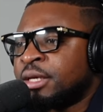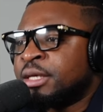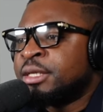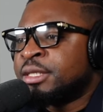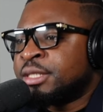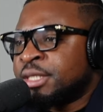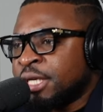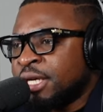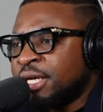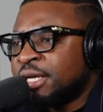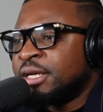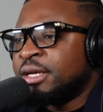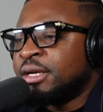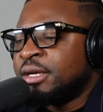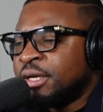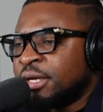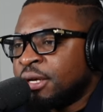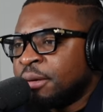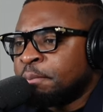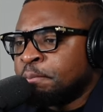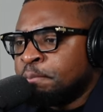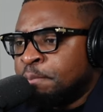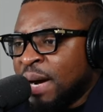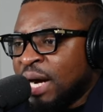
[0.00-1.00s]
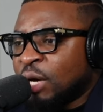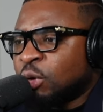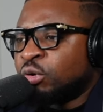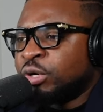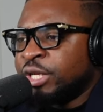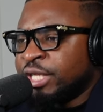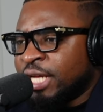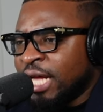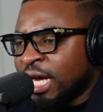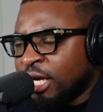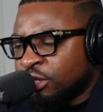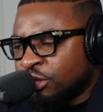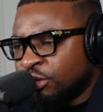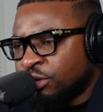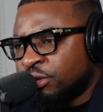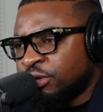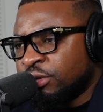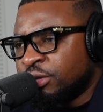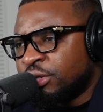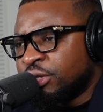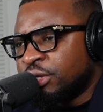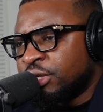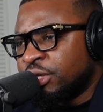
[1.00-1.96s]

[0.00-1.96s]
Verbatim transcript: Qui c'est banque oligarque yo.